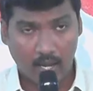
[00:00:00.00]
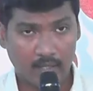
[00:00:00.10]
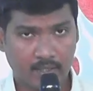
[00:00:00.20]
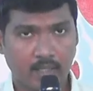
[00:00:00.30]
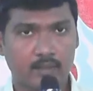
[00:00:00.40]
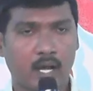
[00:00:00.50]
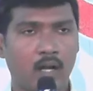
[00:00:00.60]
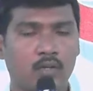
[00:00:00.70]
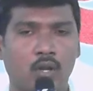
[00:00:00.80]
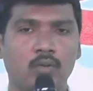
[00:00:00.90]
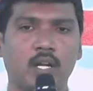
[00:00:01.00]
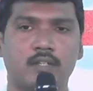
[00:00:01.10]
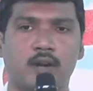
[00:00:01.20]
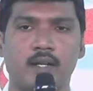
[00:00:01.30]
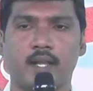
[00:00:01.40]
అయితే దాంట్లో
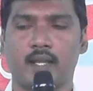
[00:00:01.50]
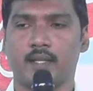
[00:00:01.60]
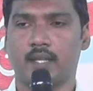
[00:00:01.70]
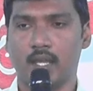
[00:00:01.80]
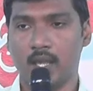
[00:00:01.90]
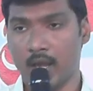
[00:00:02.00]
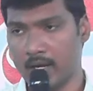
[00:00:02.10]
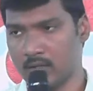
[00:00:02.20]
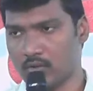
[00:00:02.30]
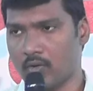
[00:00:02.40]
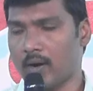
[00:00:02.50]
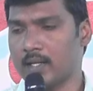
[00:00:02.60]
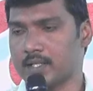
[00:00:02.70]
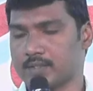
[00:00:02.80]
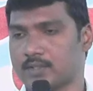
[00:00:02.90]
ఉన్నటువంటి ఏడు
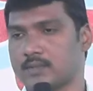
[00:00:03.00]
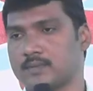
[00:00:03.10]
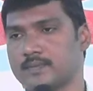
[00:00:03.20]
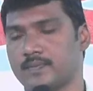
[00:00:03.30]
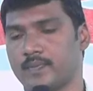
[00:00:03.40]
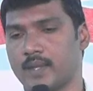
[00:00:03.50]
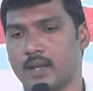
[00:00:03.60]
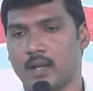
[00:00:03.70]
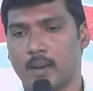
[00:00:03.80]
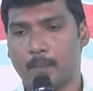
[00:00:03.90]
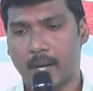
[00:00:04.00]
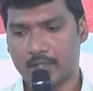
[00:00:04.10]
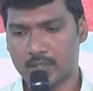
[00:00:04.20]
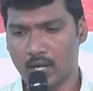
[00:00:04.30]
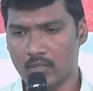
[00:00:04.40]
క్వాలిటీస్
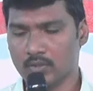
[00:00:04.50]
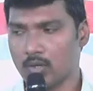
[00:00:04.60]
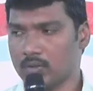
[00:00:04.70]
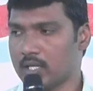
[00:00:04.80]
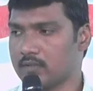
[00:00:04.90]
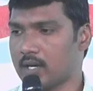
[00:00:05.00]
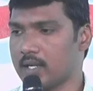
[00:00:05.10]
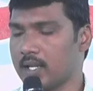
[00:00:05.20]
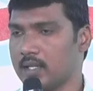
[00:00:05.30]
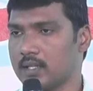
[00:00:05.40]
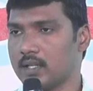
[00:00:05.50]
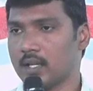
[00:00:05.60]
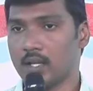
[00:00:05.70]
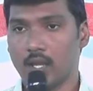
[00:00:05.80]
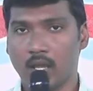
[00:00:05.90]
పక్షిరాజులో ఉన్నటువంటి
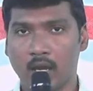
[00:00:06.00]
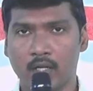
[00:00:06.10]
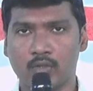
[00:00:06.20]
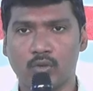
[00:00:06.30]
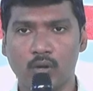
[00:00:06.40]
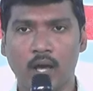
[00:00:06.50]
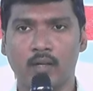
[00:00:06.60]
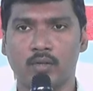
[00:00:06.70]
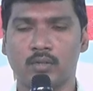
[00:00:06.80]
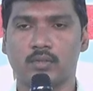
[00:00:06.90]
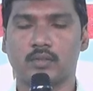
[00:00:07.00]
ఏడు గుణాలు